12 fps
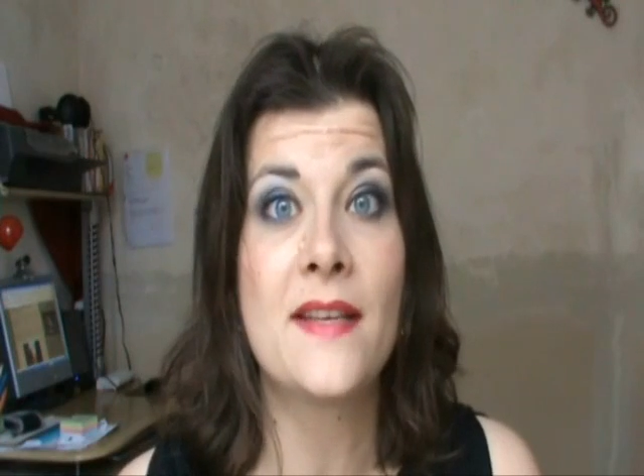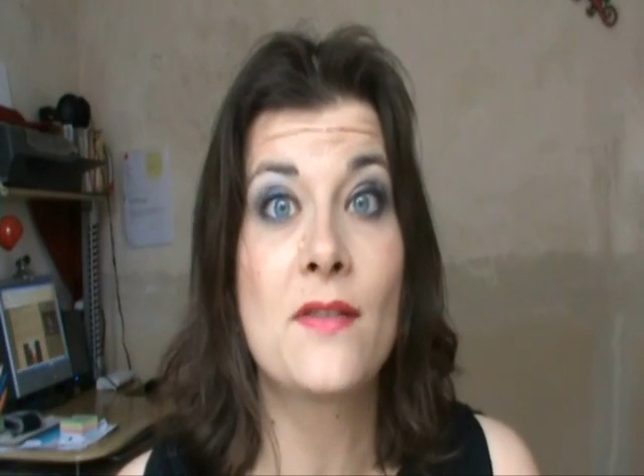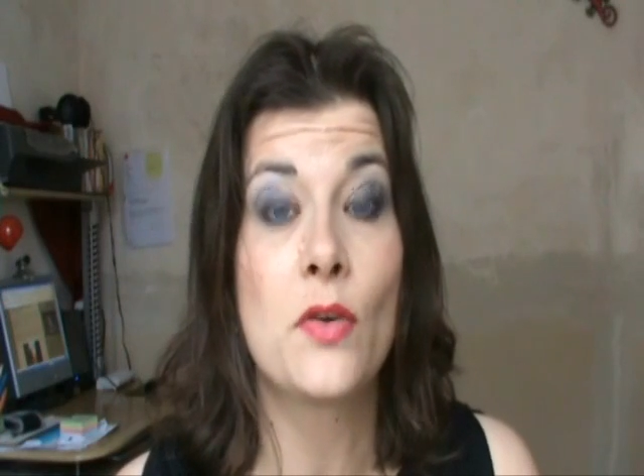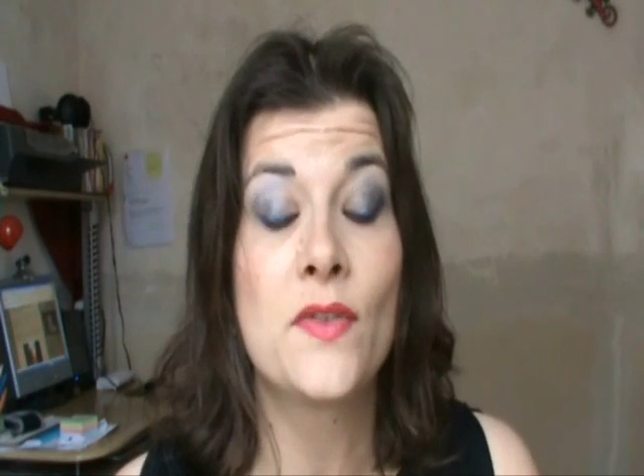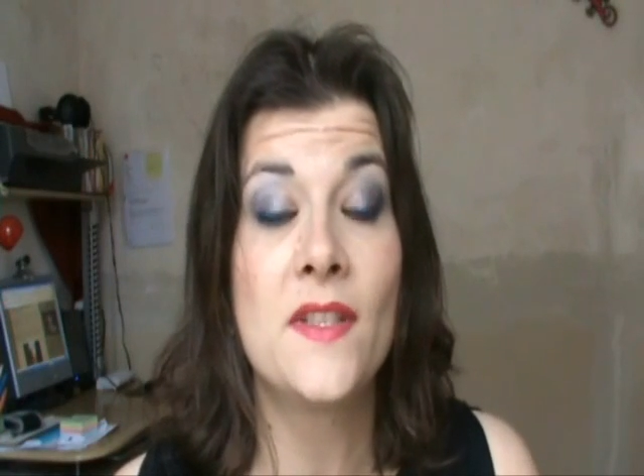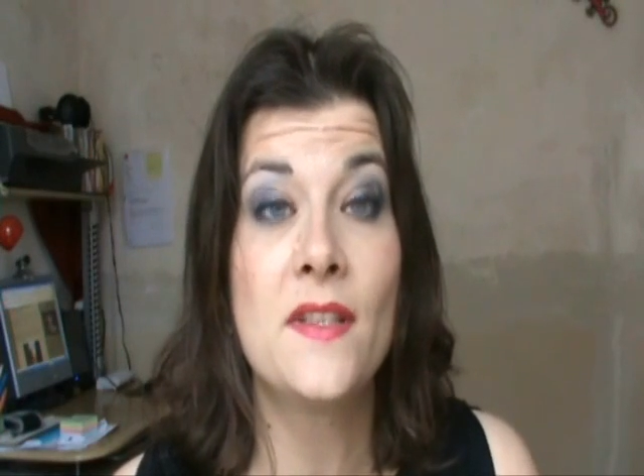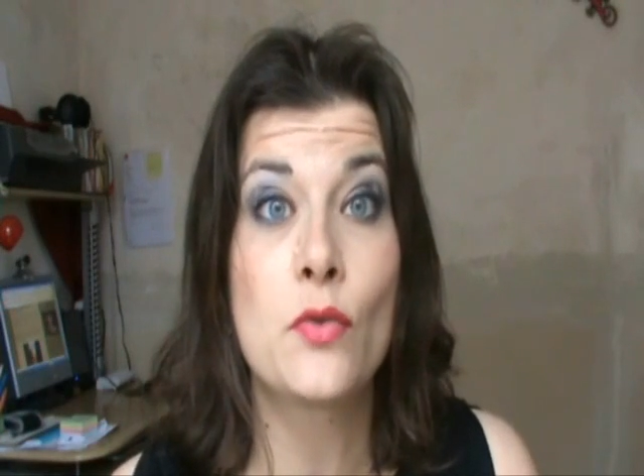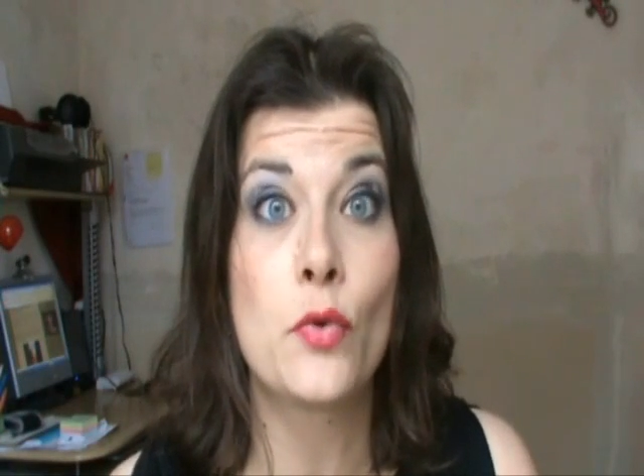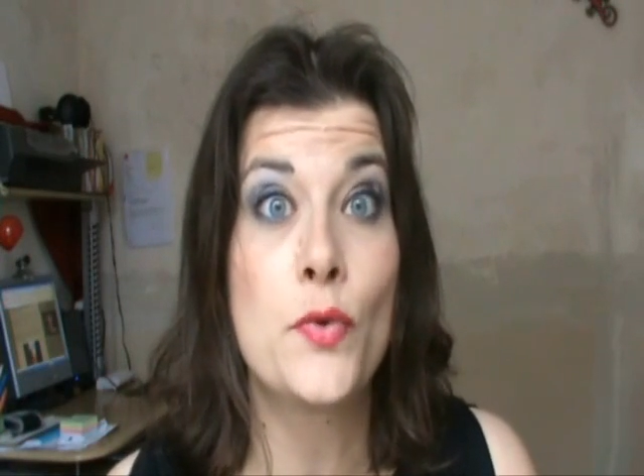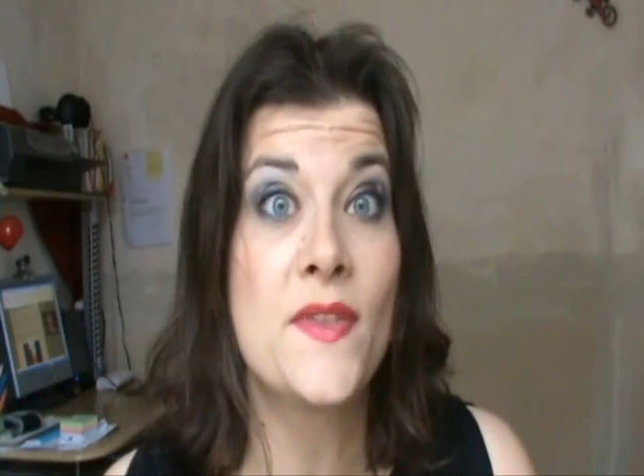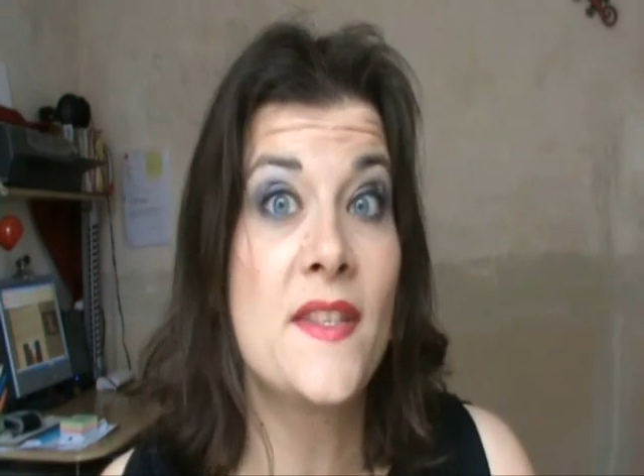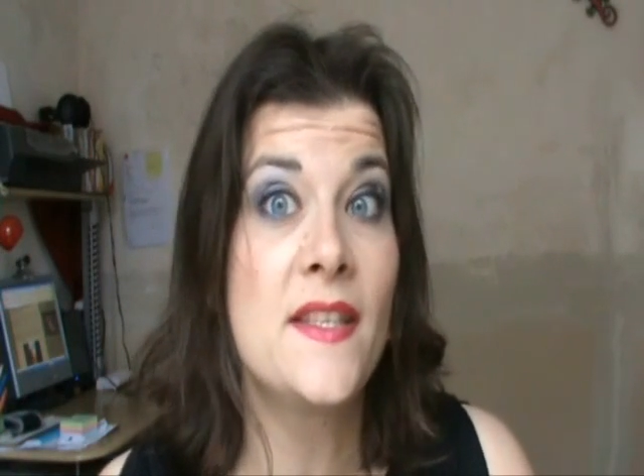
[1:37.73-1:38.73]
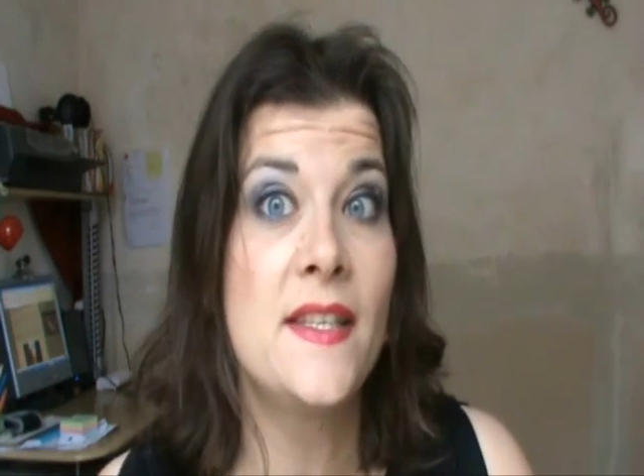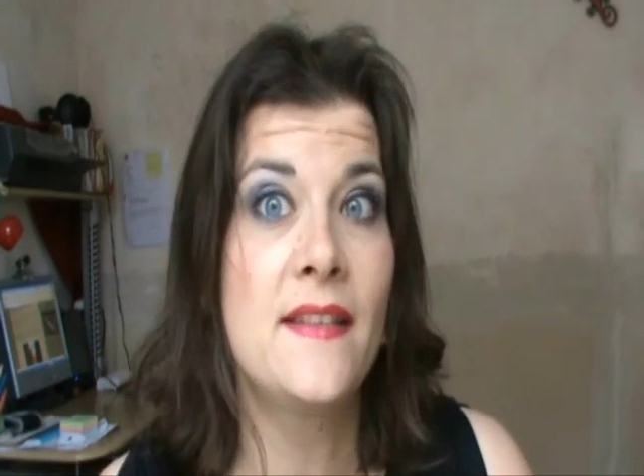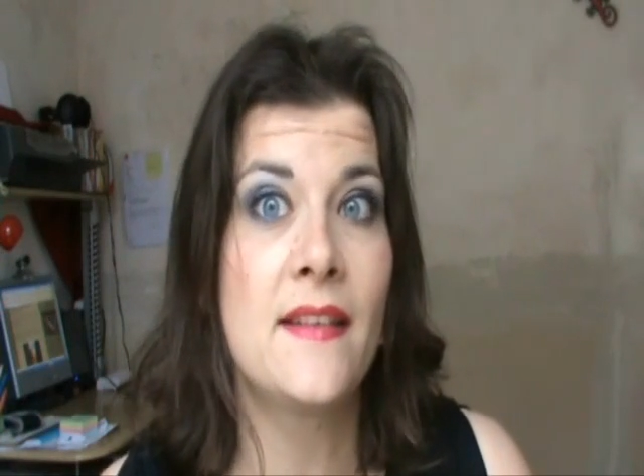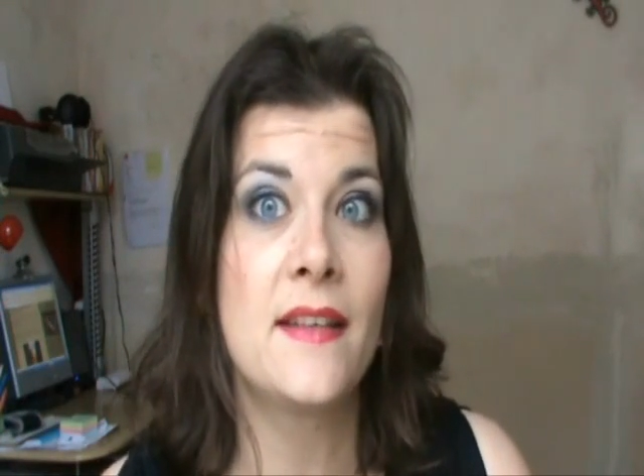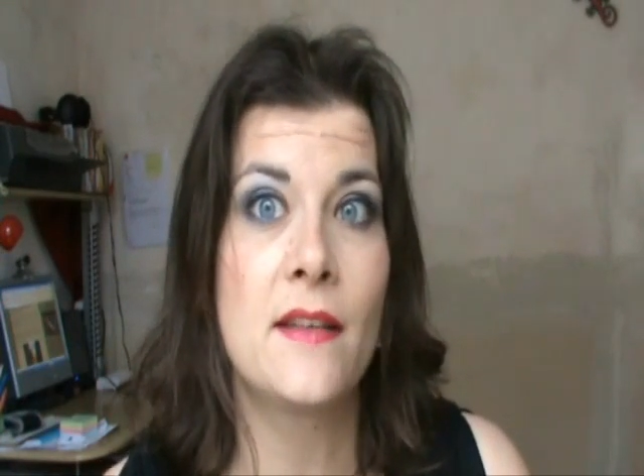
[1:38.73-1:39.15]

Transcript: la sortie sur le site